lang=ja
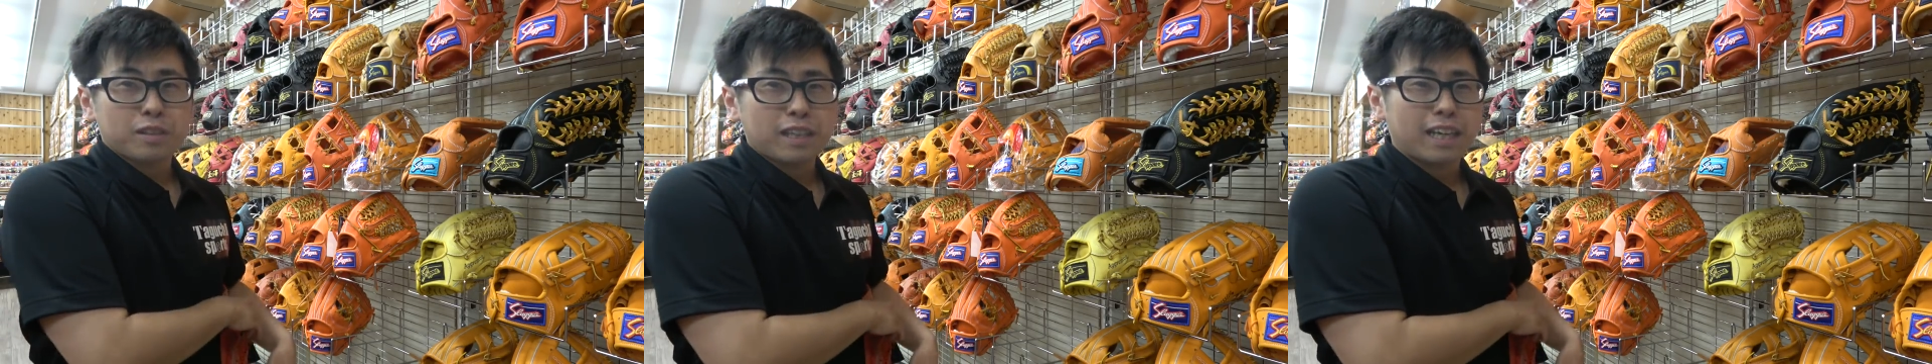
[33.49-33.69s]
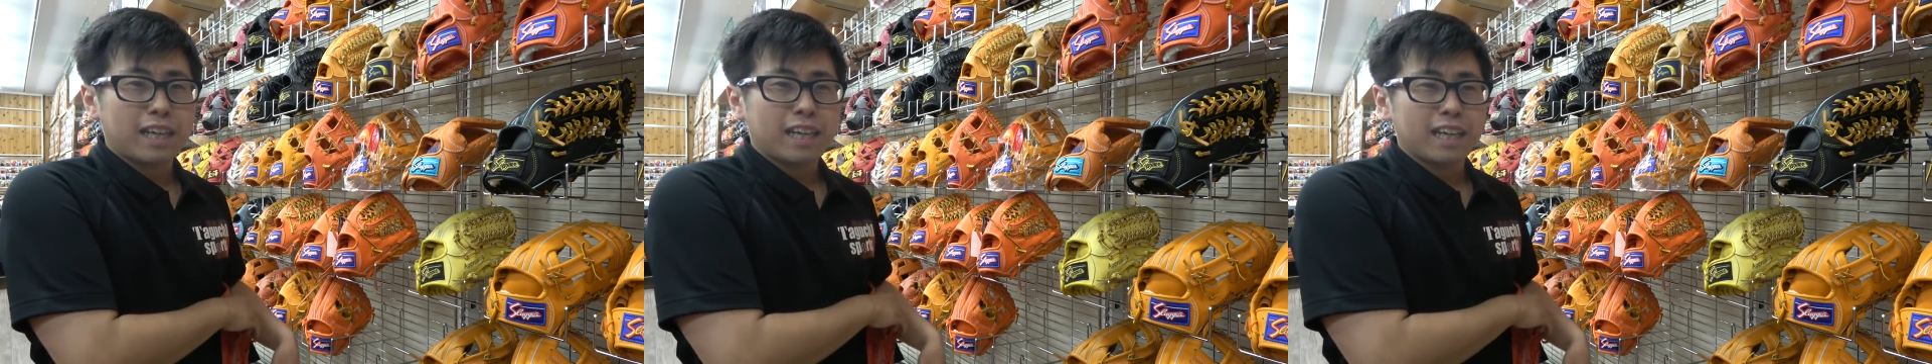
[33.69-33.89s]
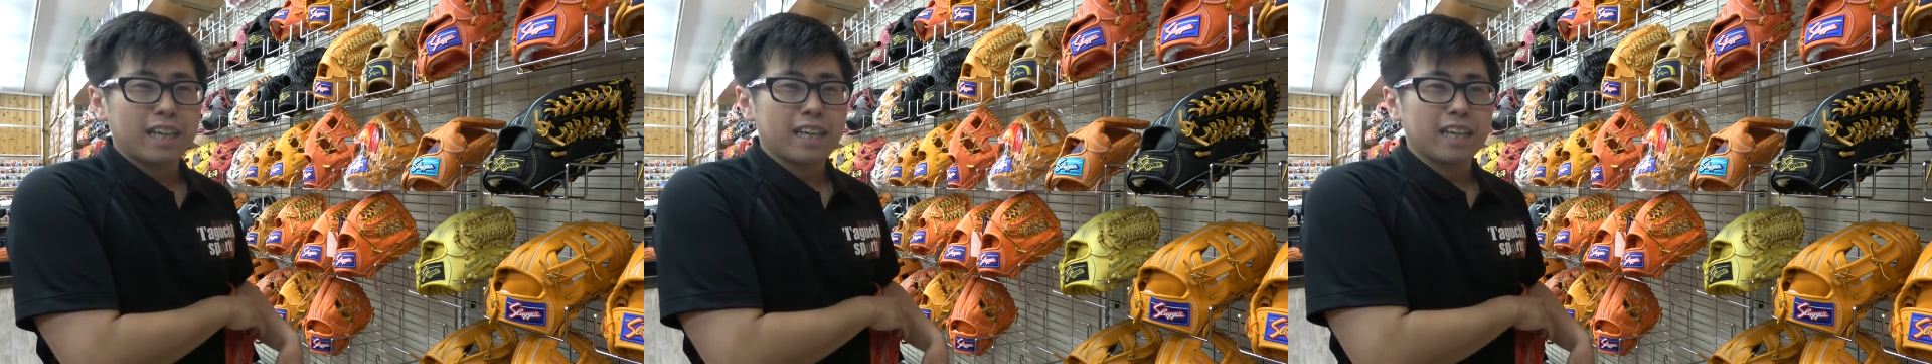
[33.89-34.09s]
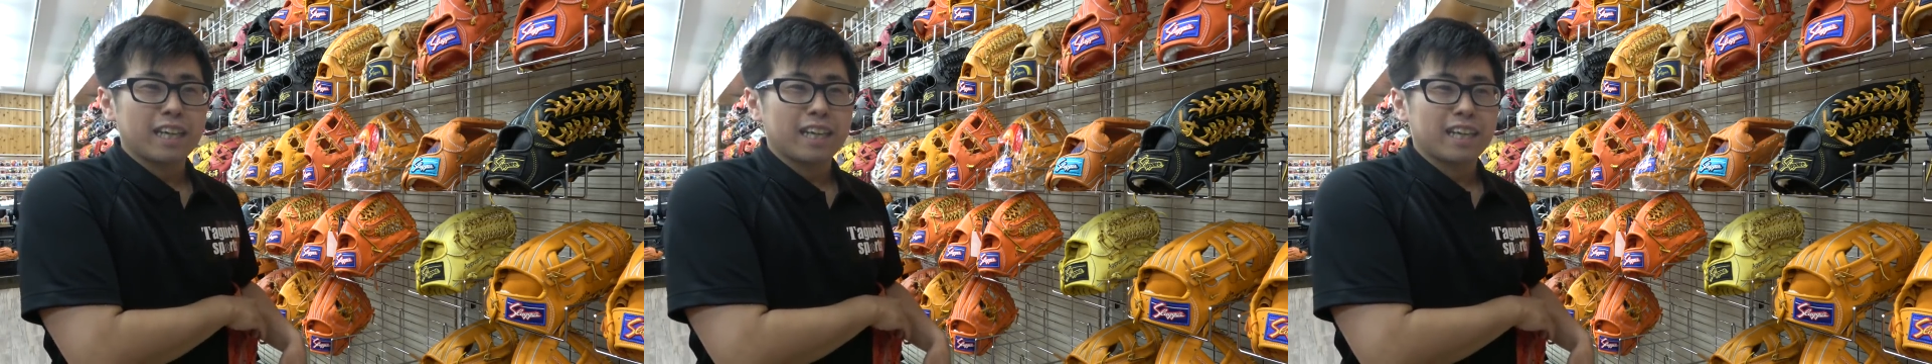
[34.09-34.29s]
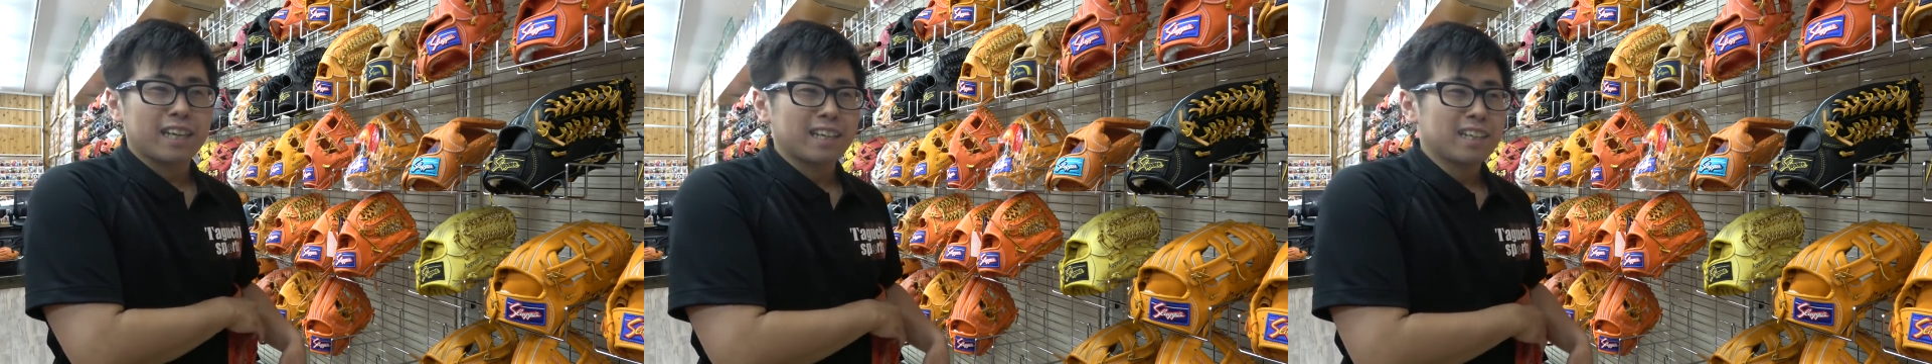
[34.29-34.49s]

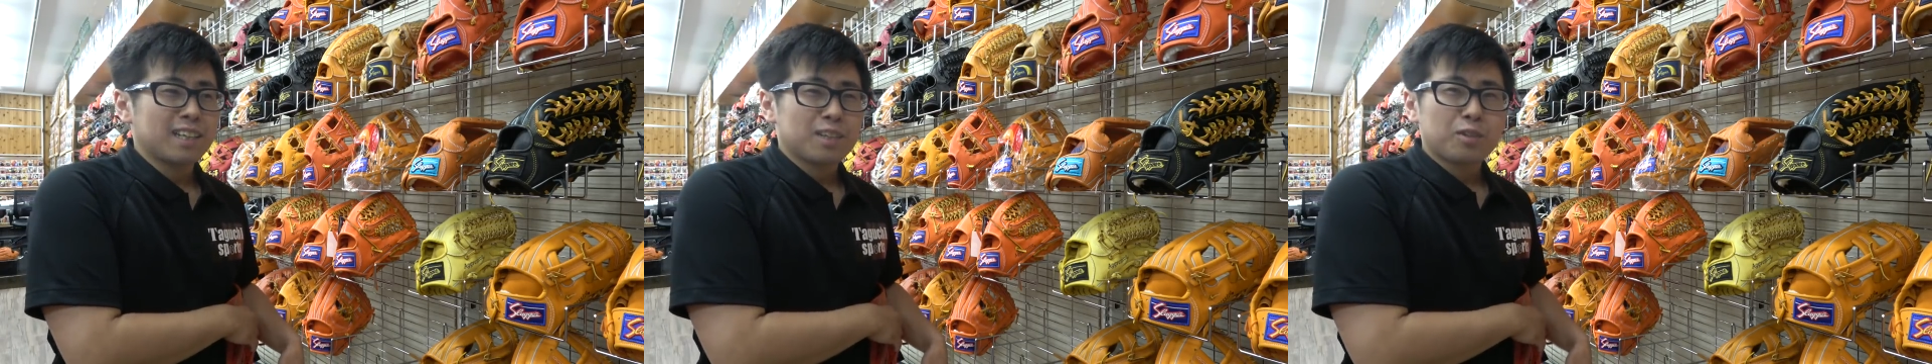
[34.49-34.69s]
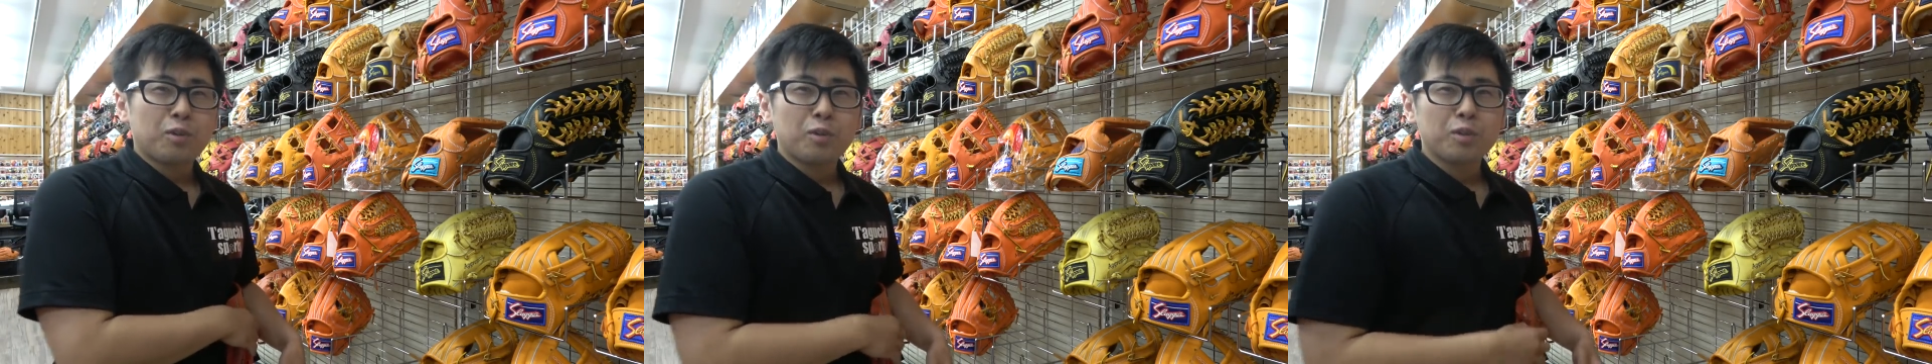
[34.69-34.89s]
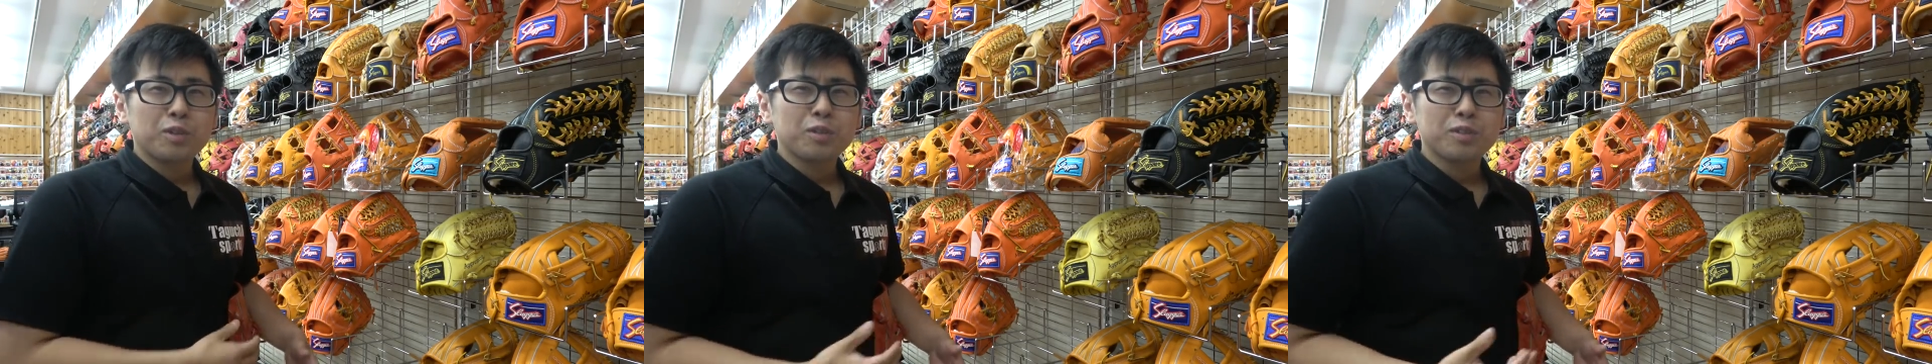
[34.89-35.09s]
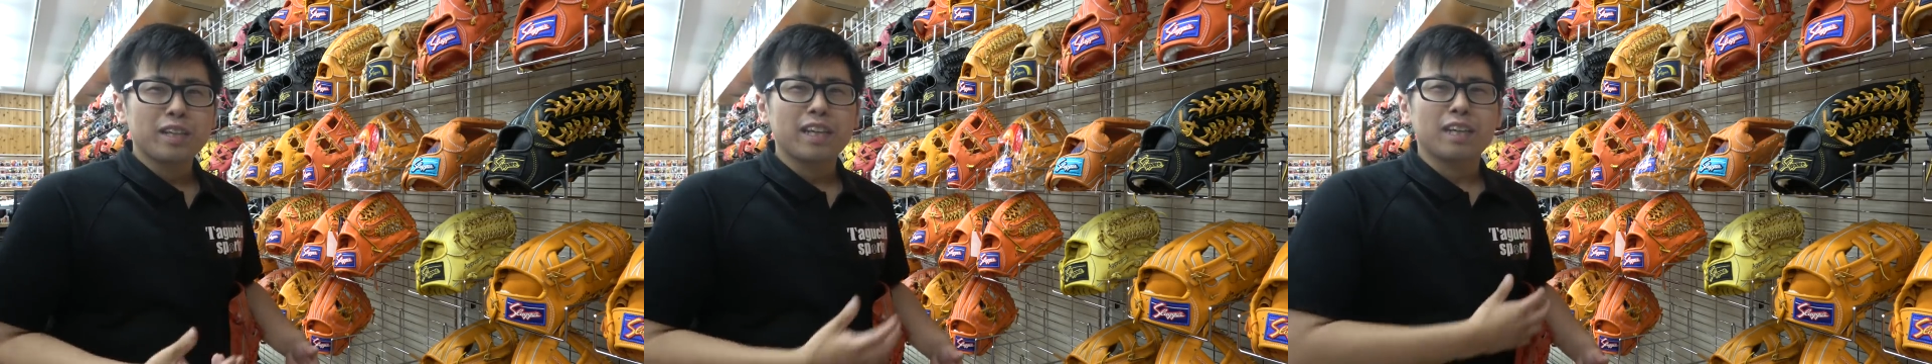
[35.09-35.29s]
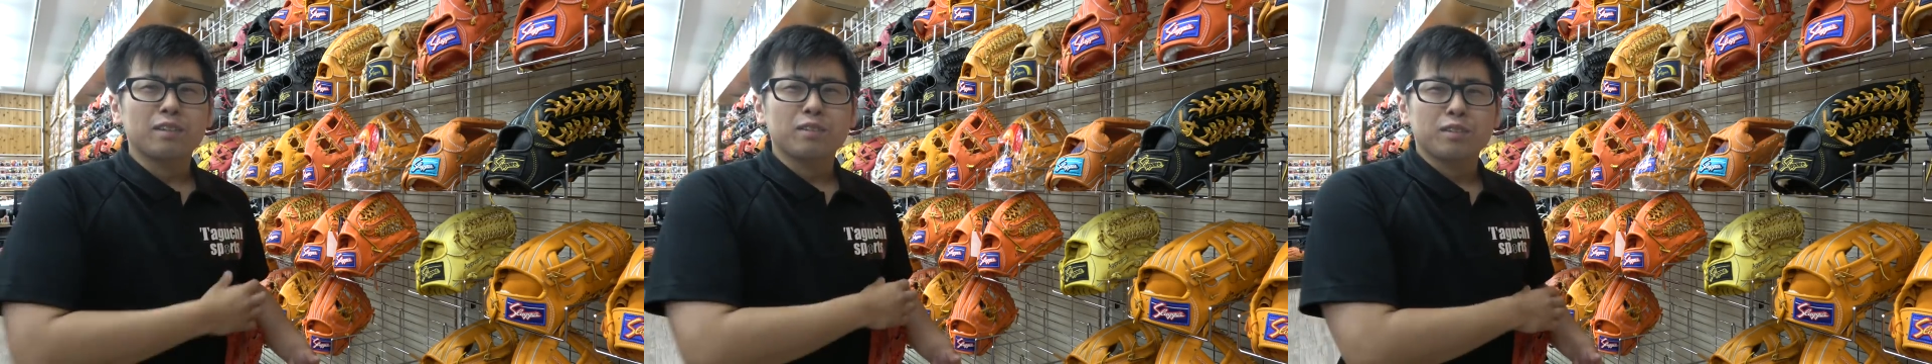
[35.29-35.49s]
で、こういう
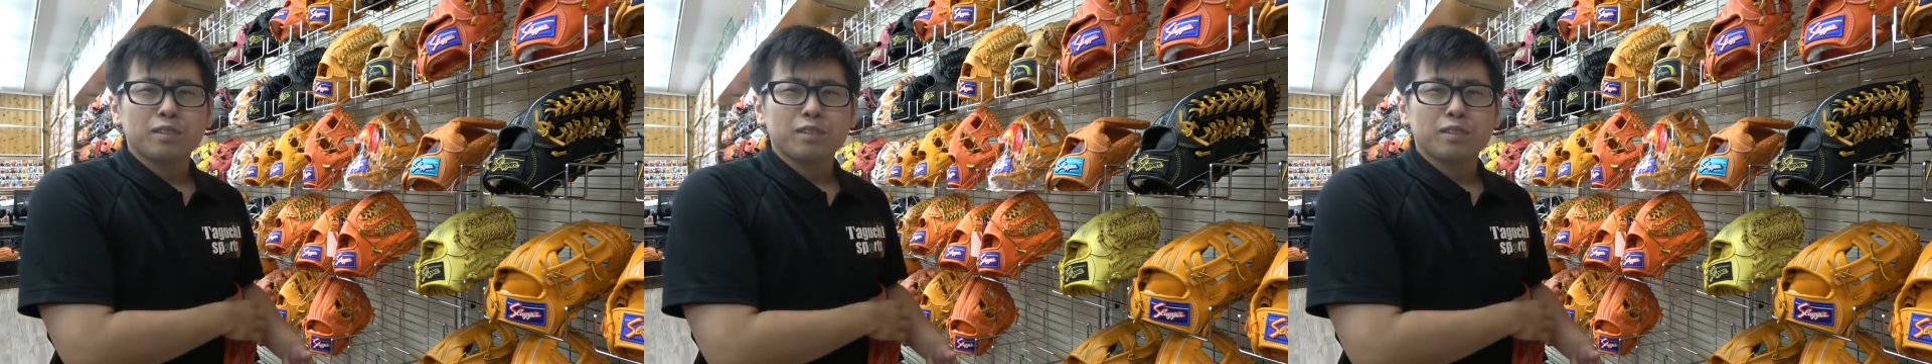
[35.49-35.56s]
ね